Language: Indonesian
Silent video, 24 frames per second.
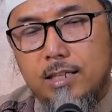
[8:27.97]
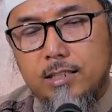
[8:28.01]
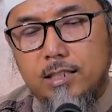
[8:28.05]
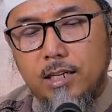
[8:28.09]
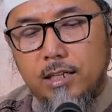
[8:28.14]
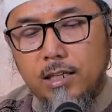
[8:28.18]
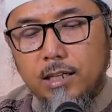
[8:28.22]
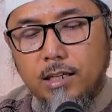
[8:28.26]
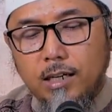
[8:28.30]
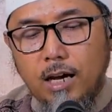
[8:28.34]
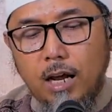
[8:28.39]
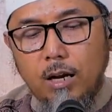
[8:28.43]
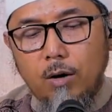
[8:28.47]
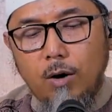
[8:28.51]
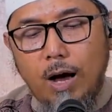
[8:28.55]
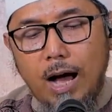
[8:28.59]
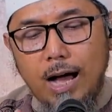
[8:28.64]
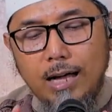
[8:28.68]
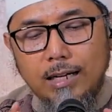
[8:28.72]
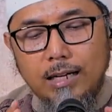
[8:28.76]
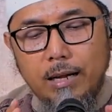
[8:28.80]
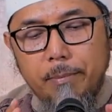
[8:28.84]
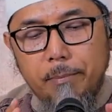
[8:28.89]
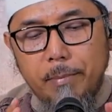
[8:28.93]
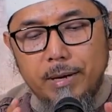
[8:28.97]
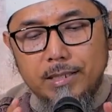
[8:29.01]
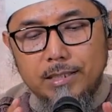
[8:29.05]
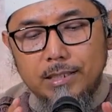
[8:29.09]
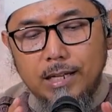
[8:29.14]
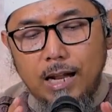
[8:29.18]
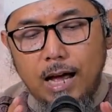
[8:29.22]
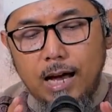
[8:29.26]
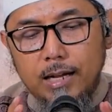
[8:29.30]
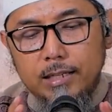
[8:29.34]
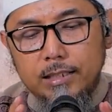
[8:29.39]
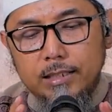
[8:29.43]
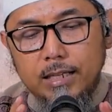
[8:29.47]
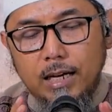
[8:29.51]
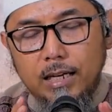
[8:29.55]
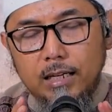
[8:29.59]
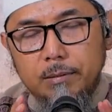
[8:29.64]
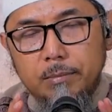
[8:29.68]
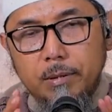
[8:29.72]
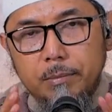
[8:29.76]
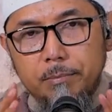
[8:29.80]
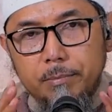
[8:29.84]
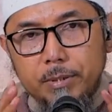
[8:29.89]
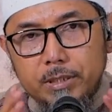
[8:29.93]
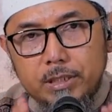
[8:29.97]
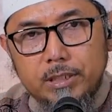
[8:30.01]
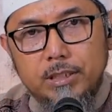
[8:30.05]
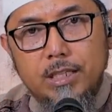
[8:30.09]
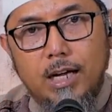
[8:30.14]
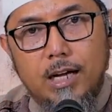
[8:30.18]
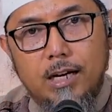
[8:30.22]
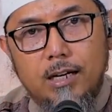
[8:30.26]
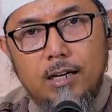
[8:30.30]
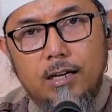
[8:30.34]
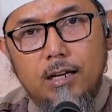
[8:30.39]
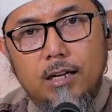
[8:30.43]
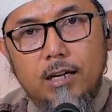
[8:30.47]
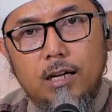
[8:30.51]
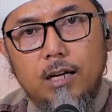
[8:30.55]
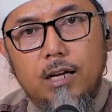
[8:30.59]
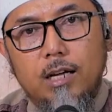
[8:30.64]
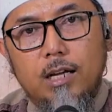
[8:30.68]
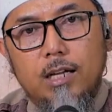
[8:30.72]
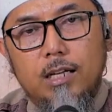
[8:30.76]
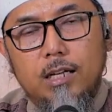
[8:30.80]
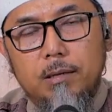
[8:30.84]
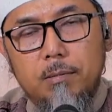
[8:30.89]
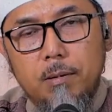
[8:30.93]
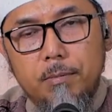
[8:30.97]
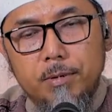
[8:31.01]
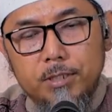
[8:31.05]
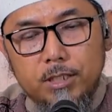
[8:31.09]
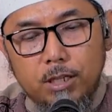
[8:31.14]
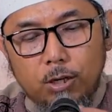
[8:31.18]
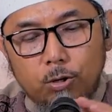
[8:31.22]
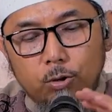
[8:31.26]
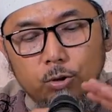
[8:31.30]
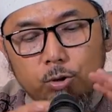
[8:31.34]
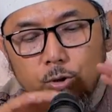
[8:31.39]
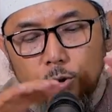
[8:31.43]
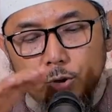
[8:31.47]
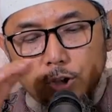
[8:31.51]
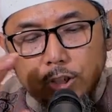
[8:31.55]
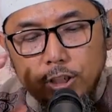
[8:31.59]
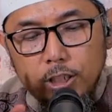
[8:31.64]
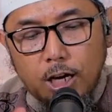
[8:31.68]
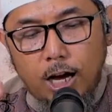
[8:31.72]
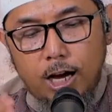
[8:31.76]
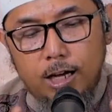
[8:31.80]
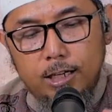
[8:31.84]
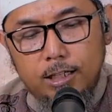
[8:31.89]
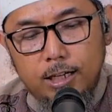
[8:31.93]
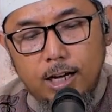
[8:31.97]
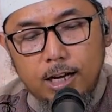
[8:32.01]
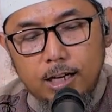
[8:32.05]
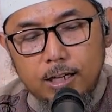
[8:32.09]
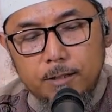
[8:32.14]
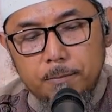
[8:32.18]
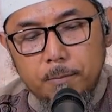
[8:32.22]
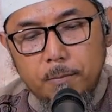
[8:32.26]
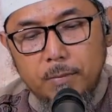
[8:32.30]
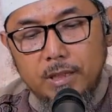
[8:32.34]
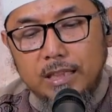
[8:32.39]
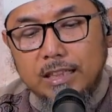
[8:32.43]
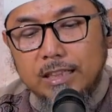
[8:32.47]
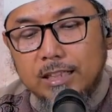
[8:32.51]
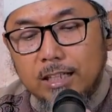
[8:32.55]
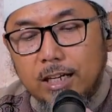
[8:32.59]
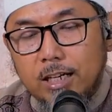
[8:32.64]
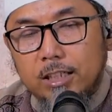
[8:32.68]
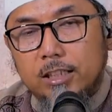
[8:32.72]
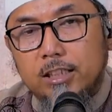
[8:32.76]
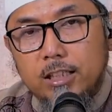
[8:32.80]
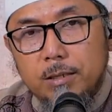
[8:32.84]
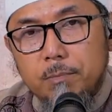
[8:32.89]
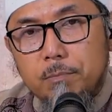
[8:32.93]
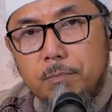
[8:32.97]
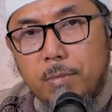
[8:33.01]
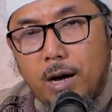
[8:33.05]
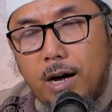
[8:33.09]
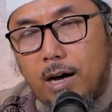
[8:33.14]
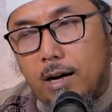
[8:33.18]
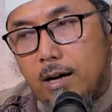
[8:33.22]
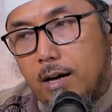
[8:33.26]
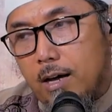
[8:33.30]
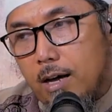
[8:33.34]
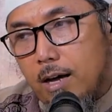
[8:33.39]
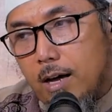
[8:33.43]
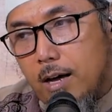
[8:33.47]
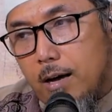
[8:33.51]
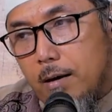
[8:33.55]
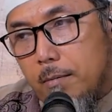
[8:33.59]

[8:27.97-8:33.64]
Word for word: Jadi kalau ada maslahat yang lebih besar, lebih besar untuk si anak ketimbang